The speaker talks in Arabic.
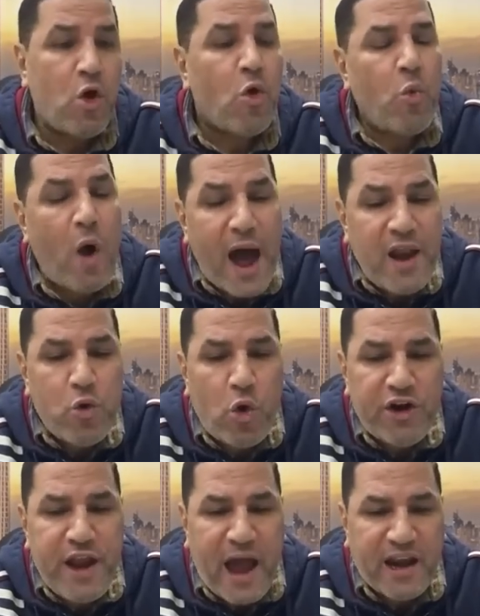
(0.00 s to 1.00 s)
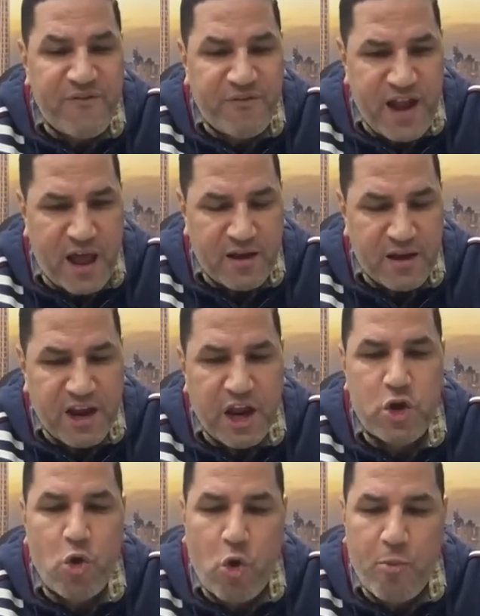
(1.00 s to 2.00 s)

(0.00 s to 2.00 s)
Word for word: وقال له احنا عرفنا انكم